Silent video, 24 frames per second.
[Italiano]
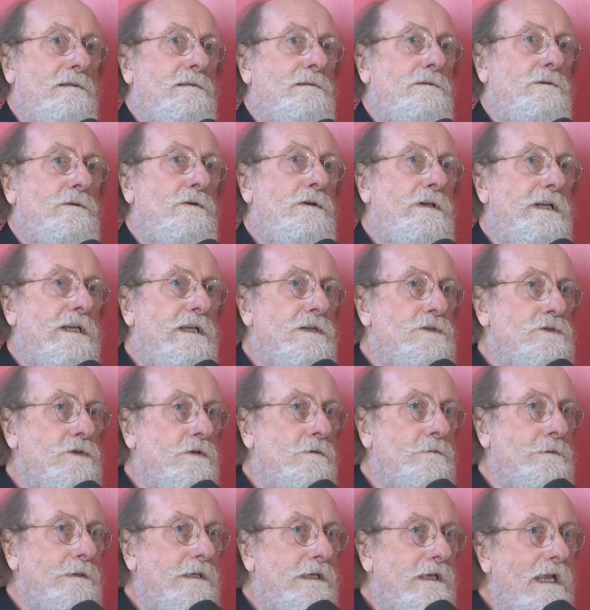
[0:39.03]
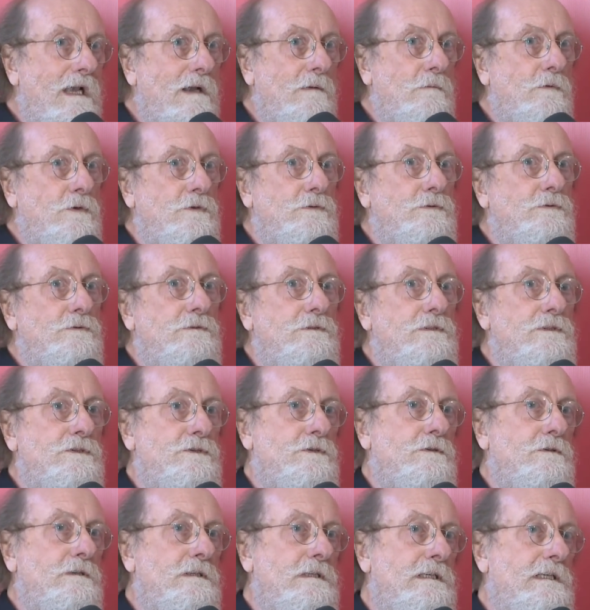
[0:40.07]
Noi che ci operiamo tutti i
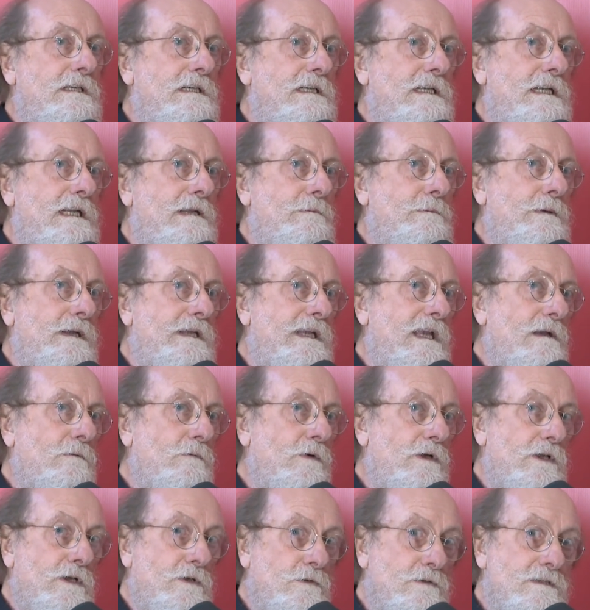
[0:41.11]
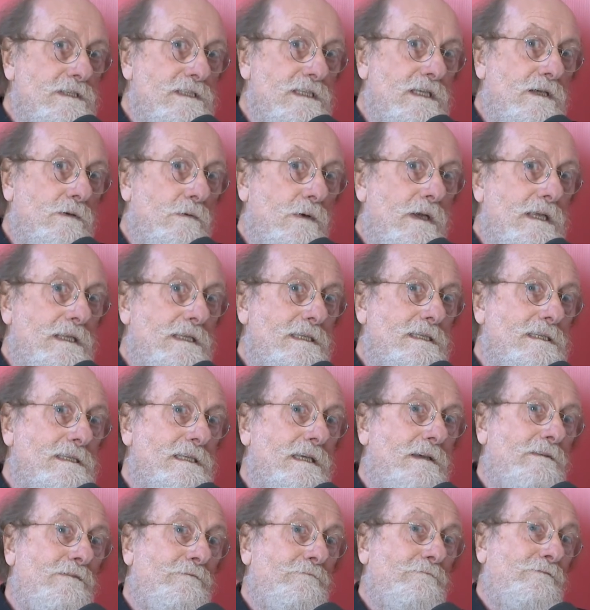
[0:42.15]
giorni ne paghiamo le
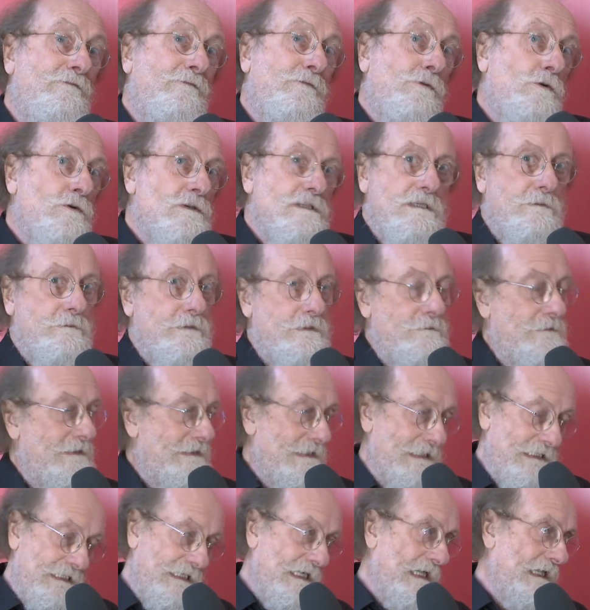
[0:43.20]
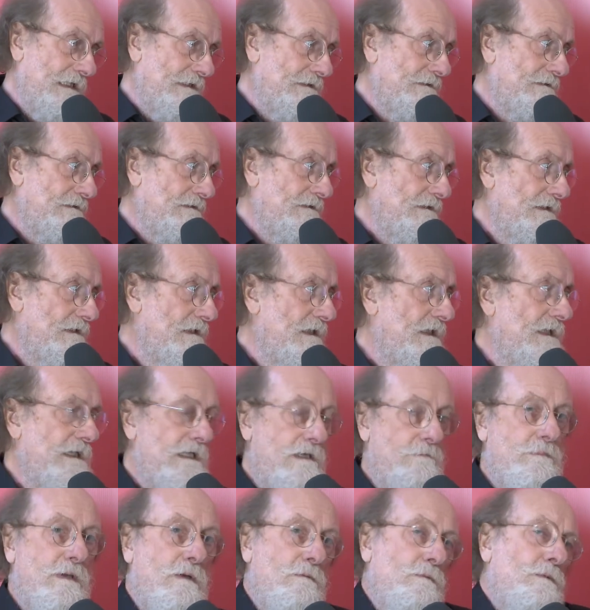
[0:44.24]
conseguenze forse prima degli altri e
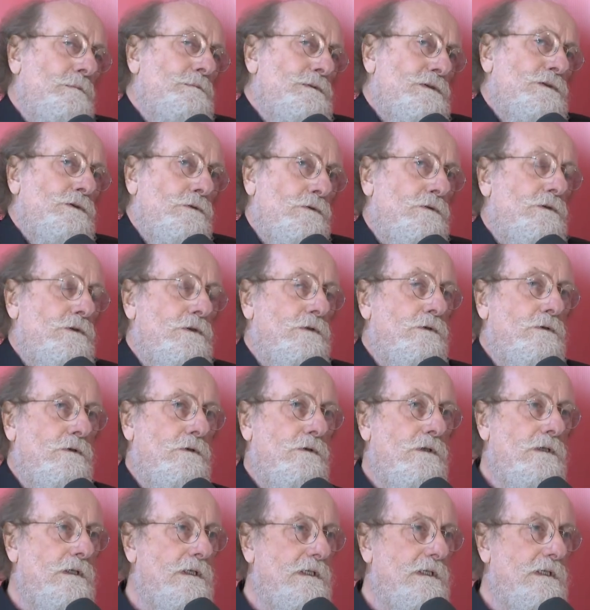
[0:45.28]
abbiamo bisogno